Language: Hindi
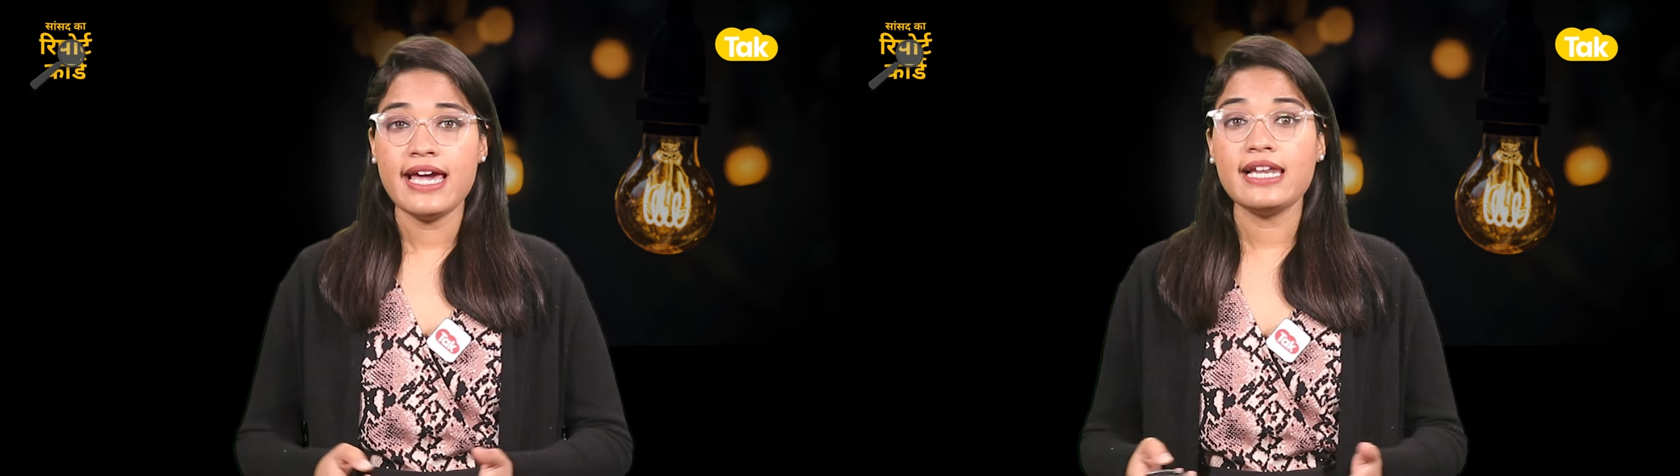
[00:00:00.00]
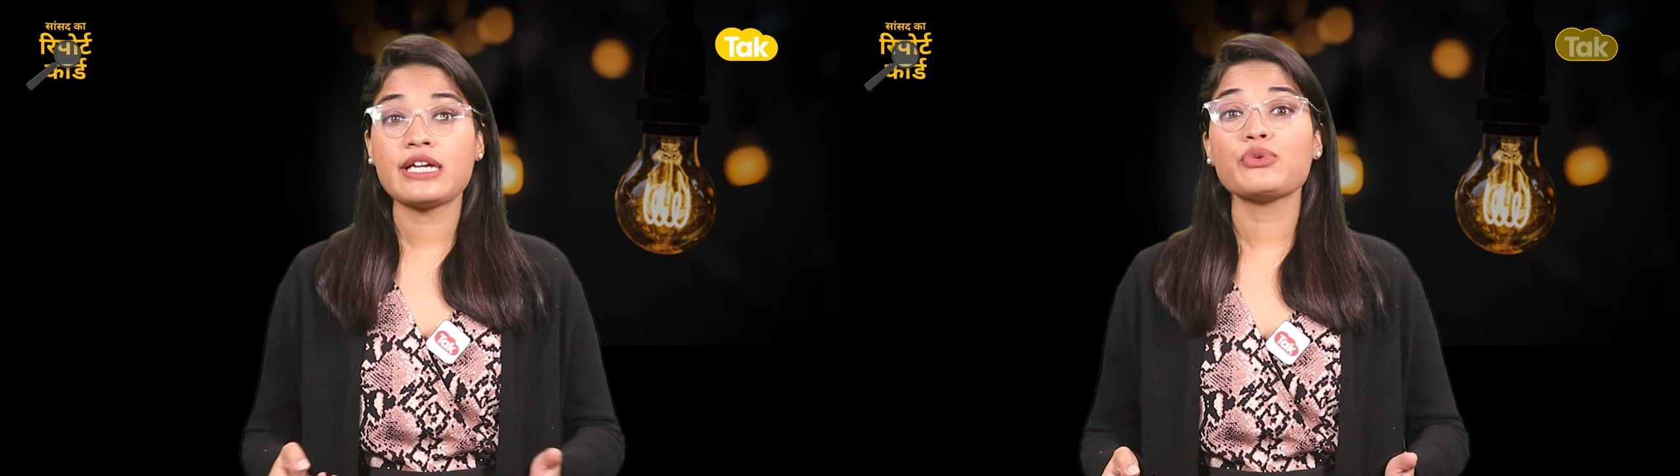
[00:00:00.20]

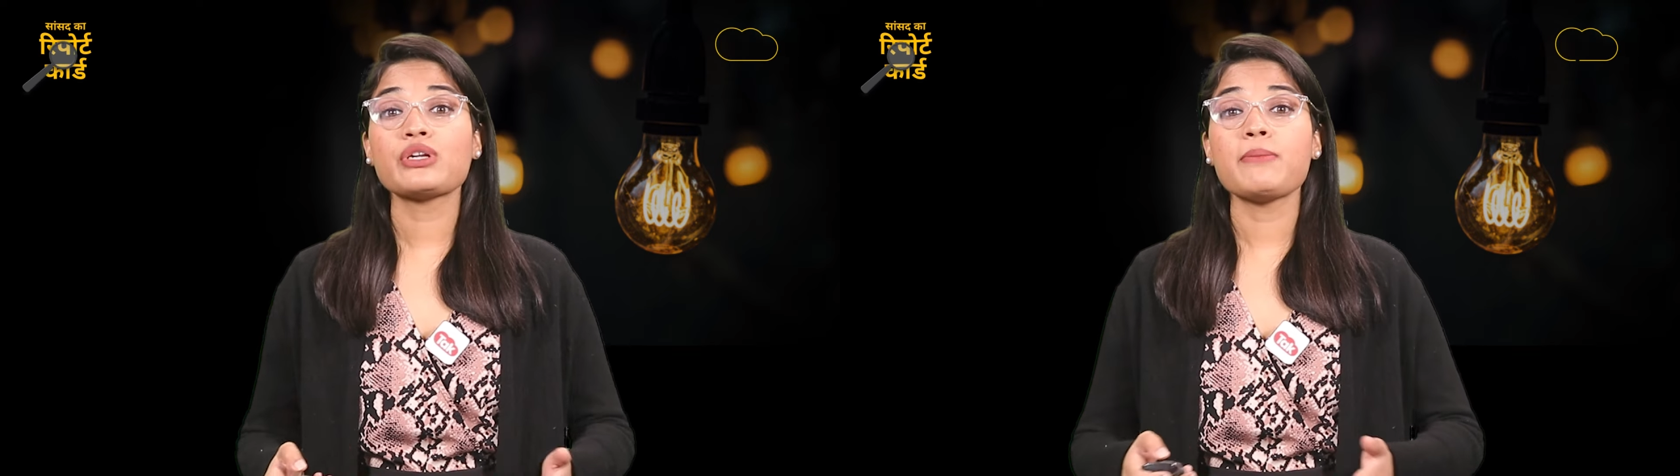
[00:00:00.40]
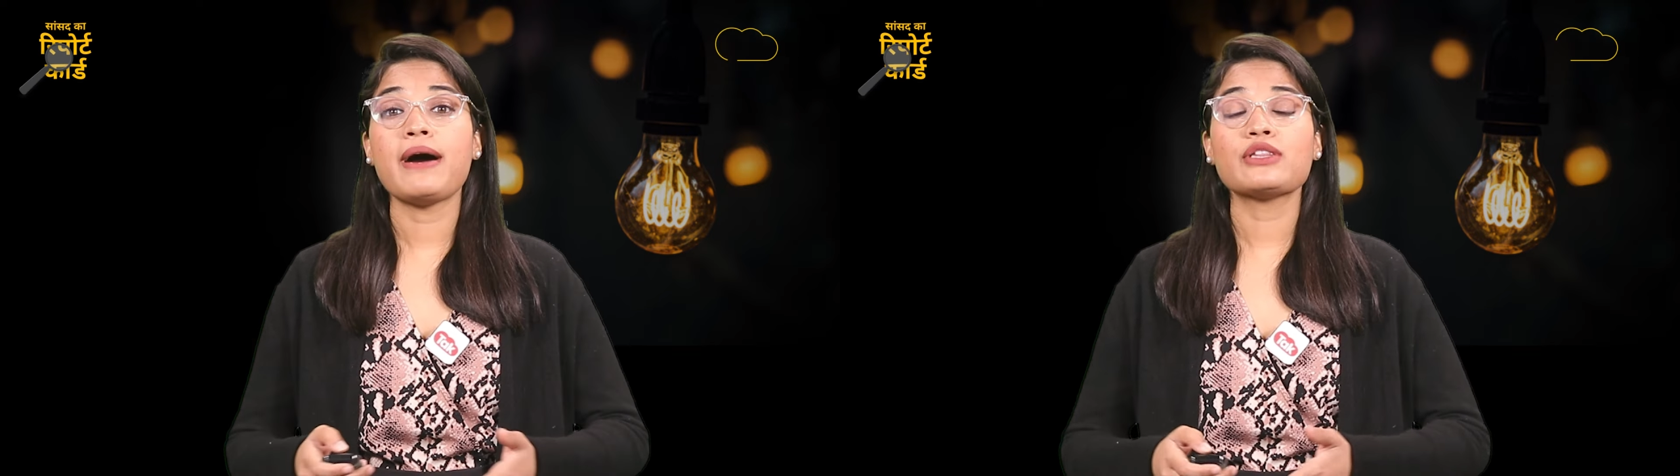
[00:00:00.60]
लेकिन
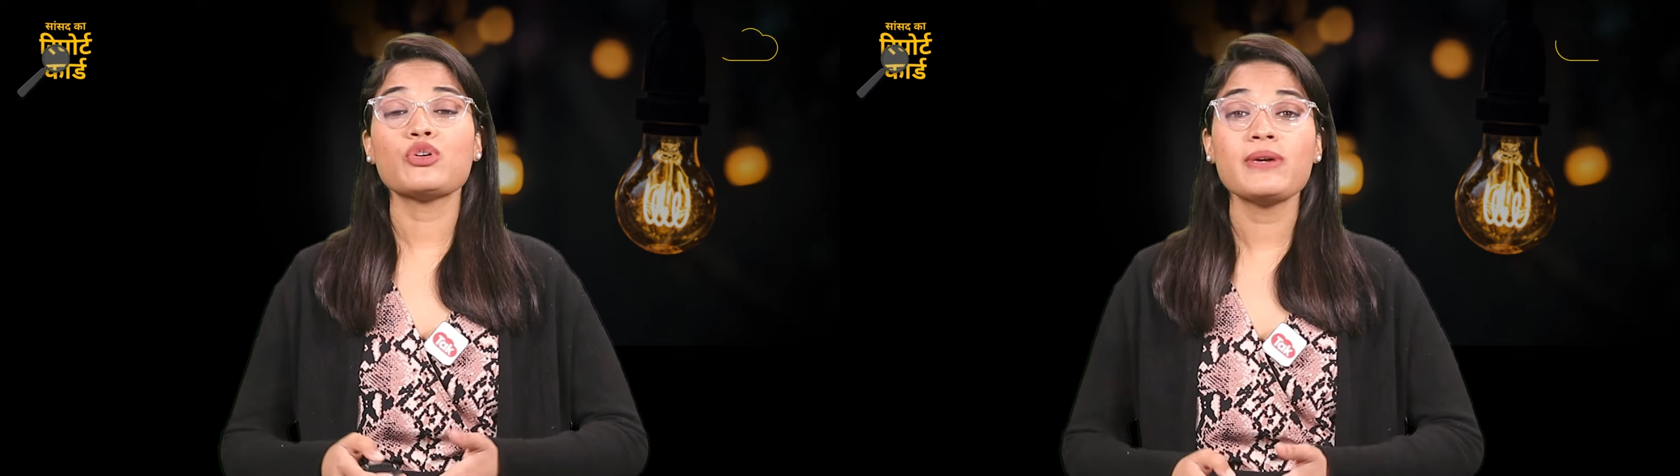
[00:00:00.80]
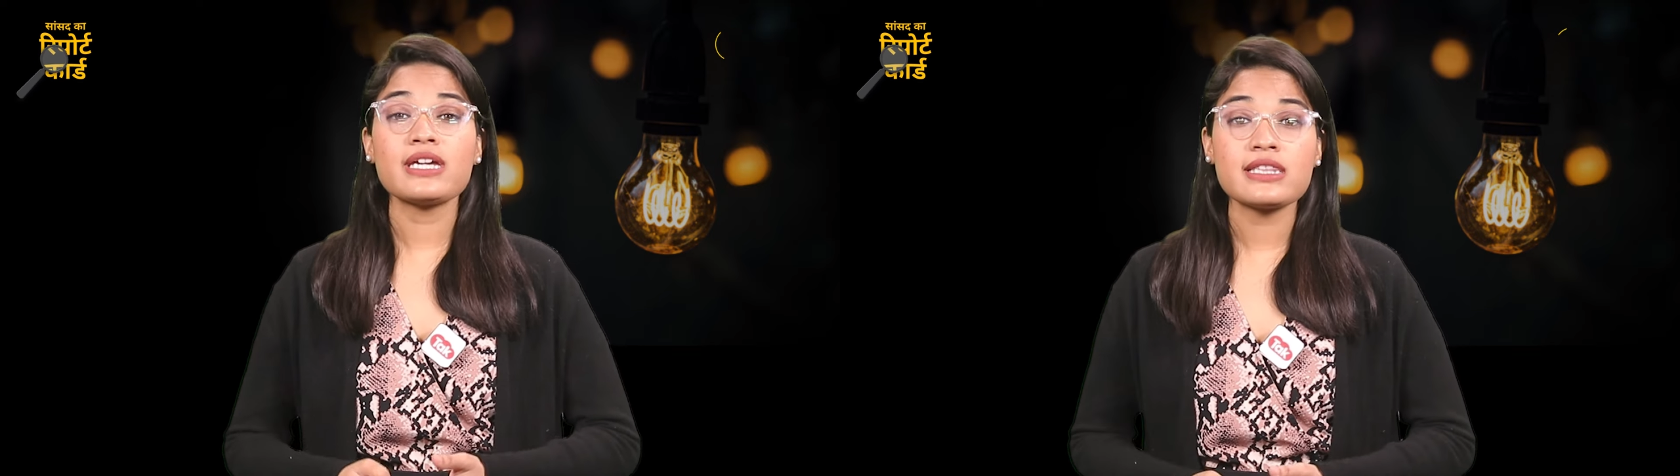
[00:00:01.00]
उनकी
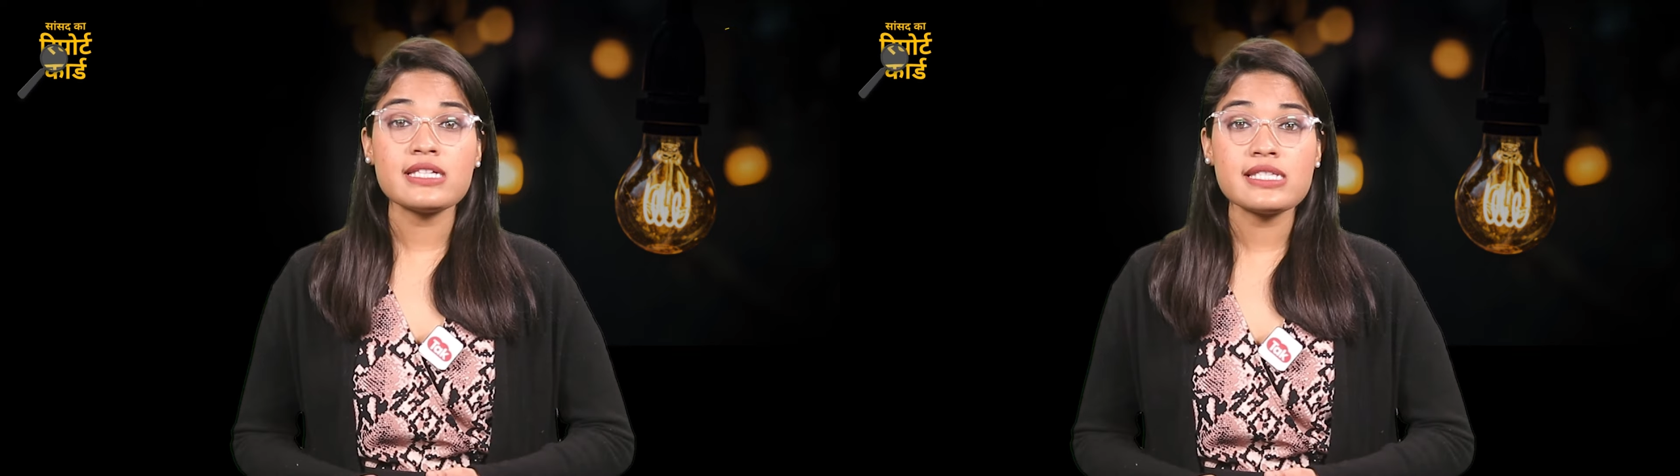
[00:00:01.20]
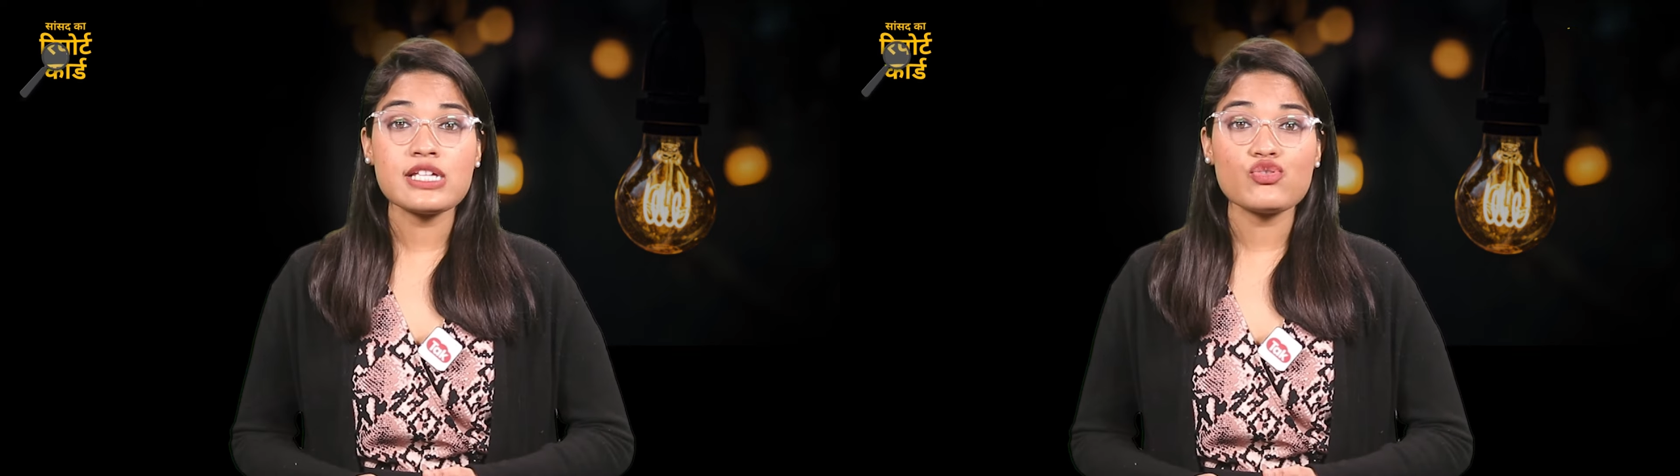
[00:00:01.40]
बातों में
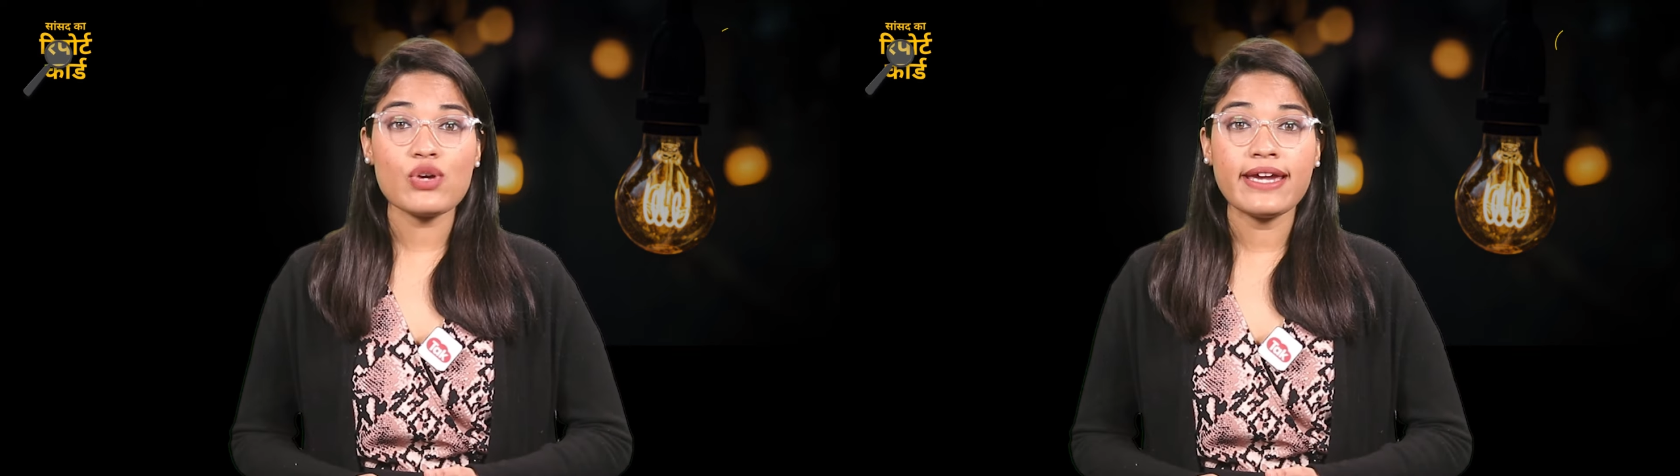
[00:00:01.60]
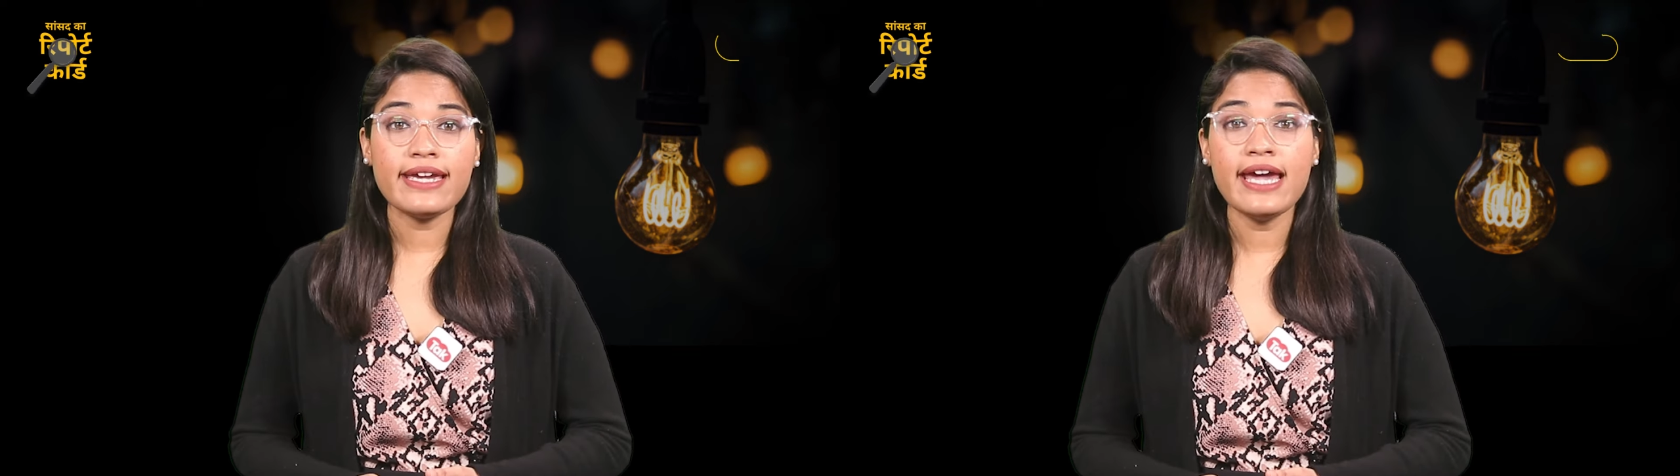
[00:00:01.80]
कितनी
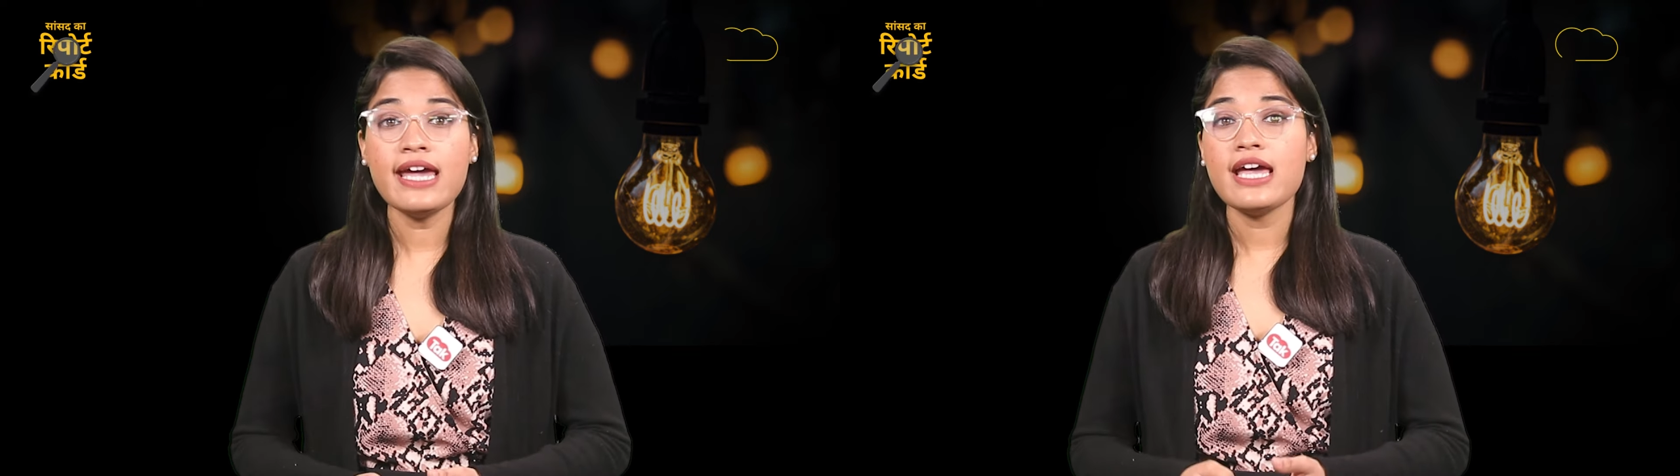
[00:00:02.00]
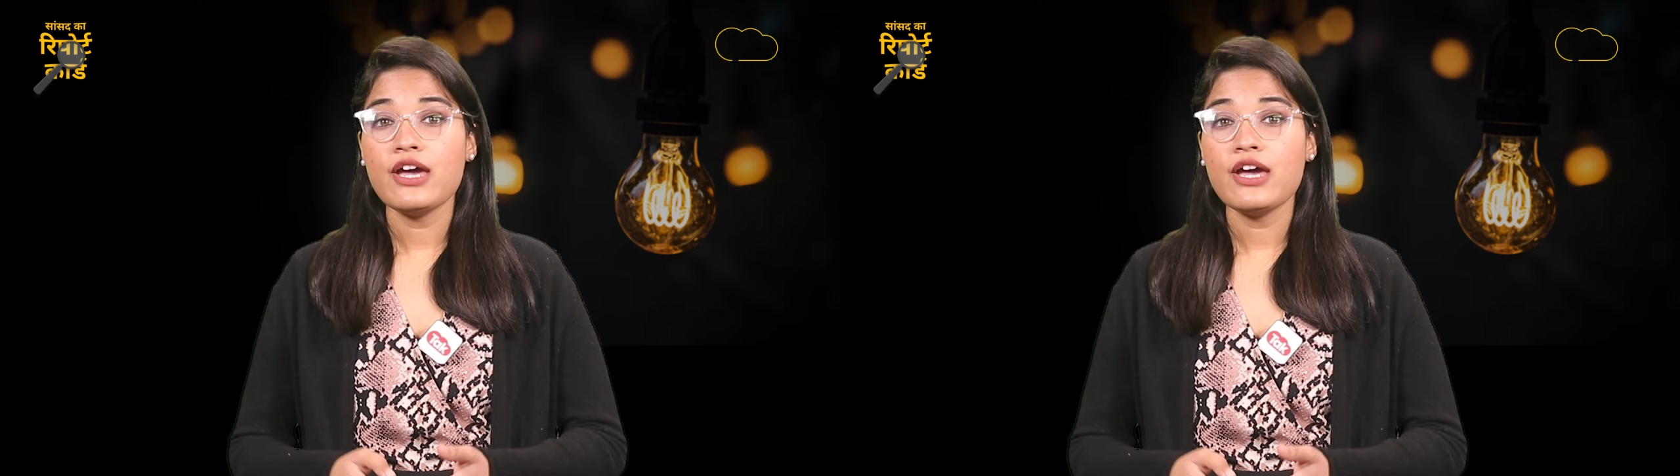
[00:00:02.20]
सच्चाई है